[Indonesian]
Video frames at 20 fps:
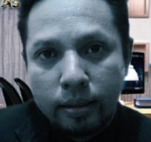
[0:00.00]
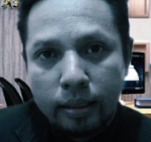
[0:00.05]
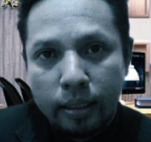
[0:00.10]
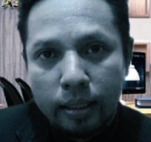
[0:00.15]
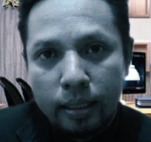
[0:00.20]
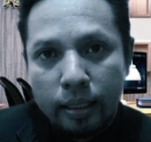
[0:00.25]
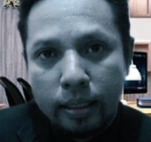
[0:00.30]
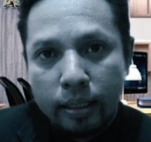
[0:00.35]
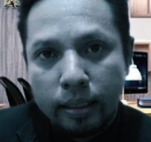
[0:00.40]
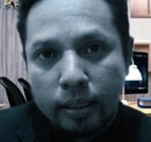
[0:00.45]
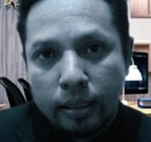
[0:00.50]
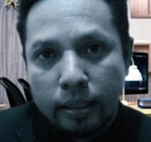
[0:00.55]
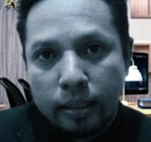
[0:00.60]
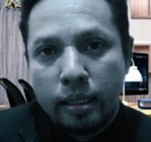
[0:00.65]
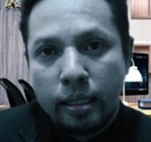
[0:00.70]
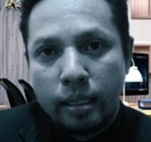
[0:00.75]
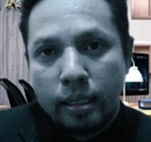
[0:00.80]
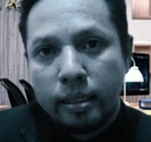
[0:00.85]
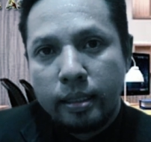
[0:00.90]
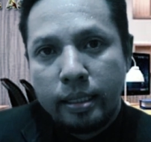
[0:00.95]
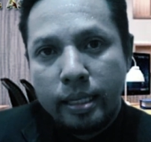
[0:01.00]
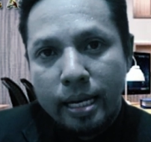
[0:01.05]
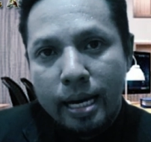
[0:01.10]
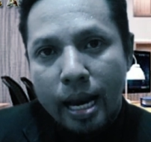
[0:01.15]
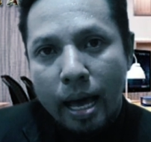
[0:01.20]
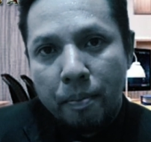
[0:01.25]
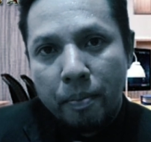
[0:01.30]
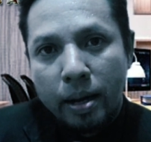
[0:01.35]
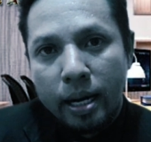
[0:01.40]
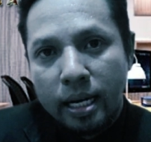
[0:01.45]
ya di
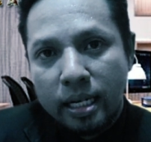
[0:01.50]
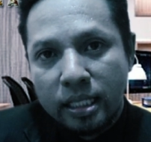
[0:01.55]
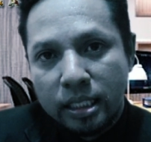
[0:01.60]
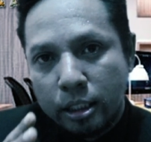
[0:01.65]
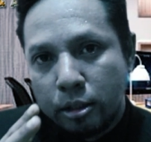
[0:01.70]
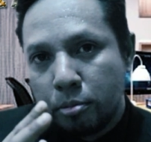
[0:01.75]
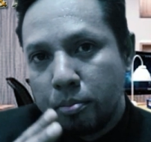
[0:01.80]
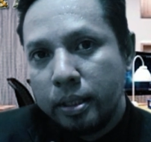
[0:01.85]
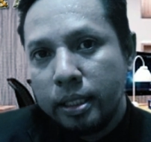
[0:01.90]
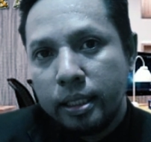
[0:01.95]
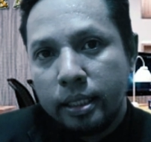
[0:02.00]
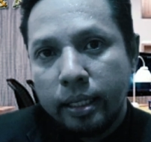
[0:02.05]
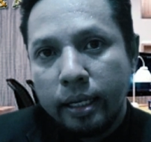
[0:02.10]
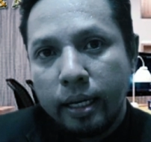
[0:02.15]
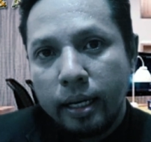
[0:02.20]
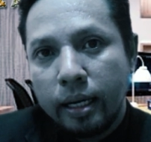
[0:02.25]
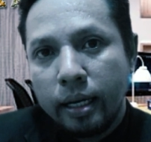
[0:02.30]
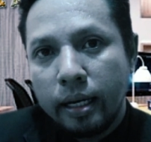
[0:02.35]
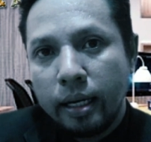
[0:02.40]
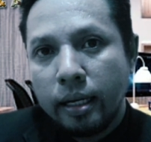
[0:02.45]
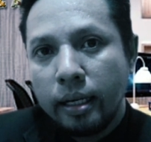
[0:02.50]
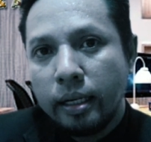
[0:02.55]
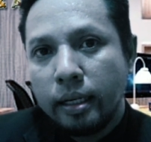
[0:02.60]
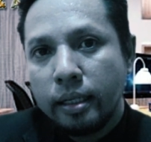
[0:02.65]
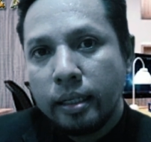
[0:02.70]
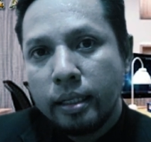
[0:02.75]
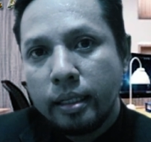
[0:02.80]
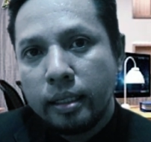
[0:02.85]
laman resminya